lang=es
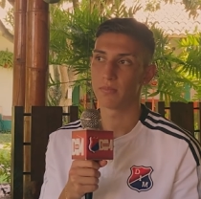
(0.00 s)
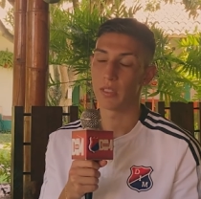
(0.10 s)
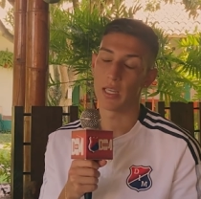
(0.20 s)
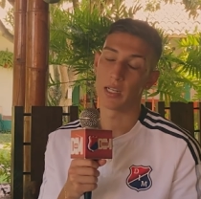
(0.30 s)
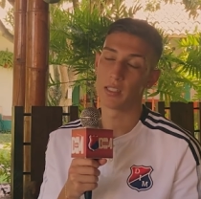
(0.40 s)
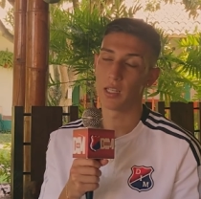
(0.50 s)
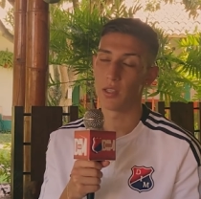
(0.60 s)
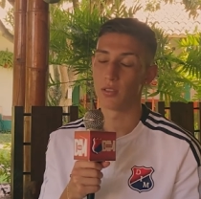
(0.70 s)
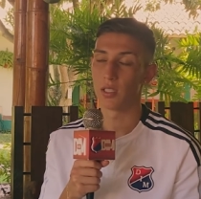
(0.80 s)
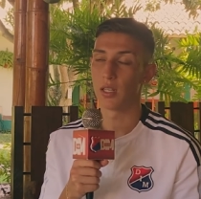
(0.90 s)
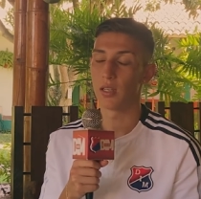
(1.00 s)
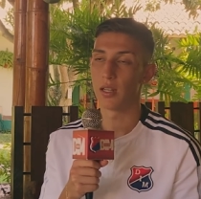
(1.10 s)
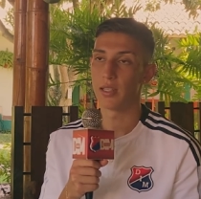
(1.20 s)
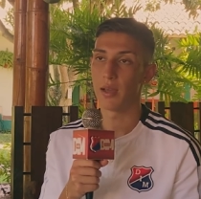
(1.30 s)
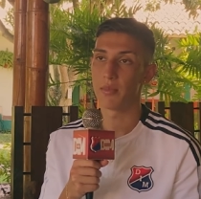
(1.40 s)
y gracias a Dios el,
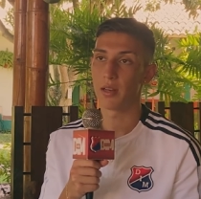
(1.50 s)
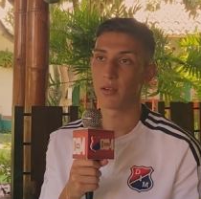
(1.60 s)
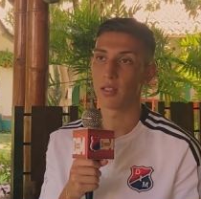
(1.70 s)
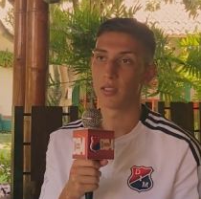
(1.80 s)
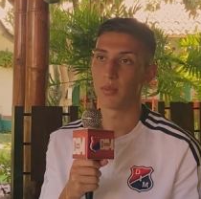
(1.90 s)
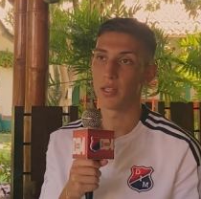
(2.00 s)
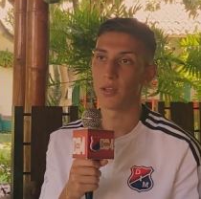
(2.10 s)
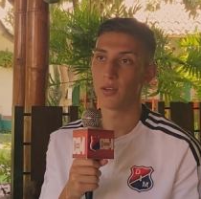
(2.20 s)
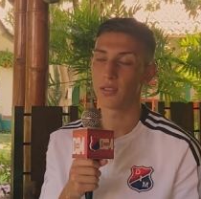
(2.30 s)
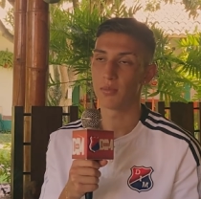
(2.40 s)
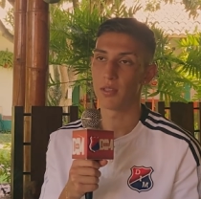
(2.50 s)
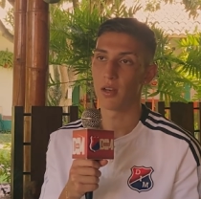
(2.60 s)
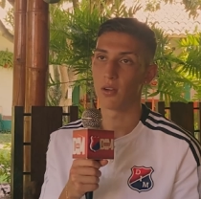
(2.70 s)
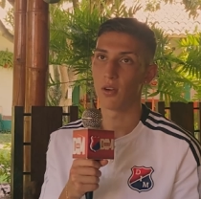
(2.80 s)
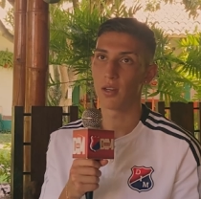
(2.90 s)
el, día miércoles se me dio, se me dio
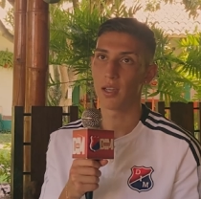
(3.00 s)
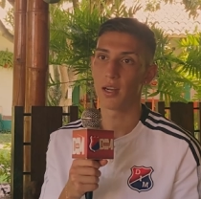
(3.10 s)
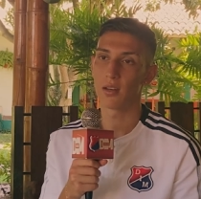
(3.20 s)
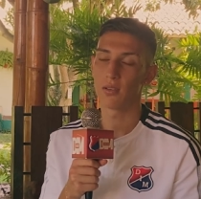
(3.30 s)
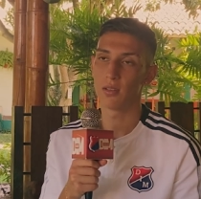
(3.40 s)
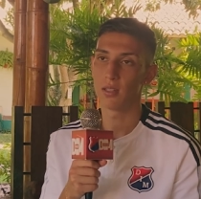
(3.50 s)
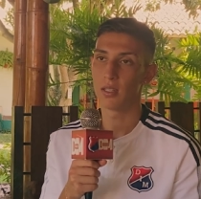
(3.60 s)
el gol, que era algo